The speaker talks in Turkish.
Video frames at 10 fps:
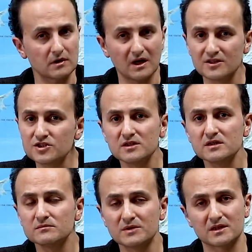
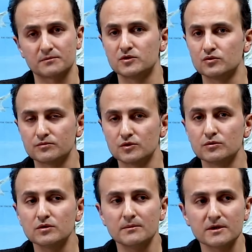Alışılmadık bir durumdu
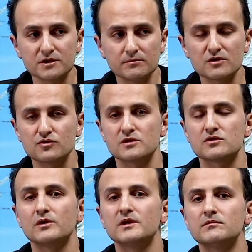bu ama işte biraz önce
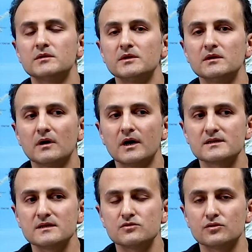söylediğim gibi
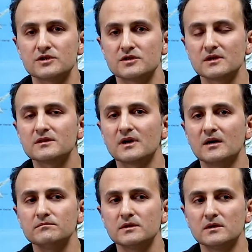azil sürecinde Trump